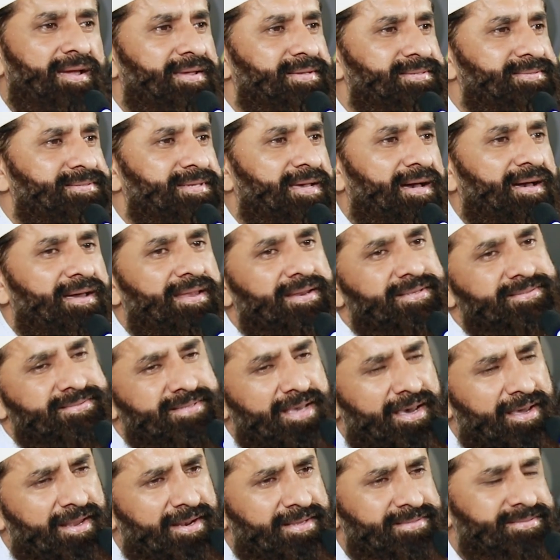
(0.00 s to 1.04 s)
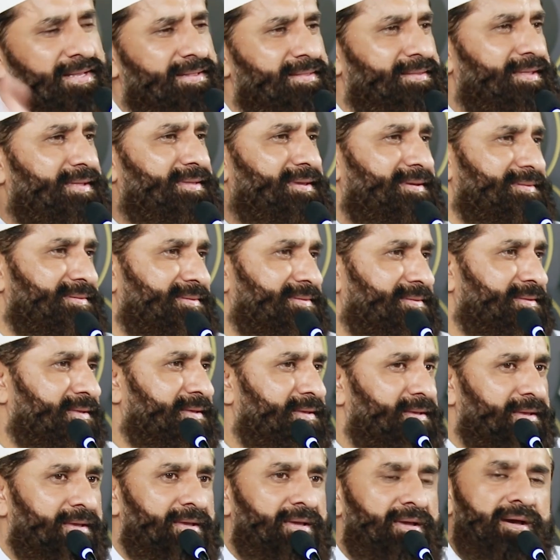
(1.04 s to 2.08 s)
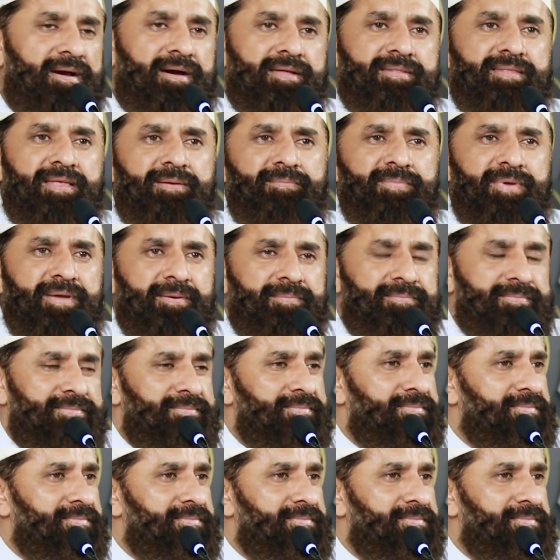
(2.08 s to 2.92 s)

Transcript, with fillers: कहीं से आ रहा है सारा चलता ख़त्म है अब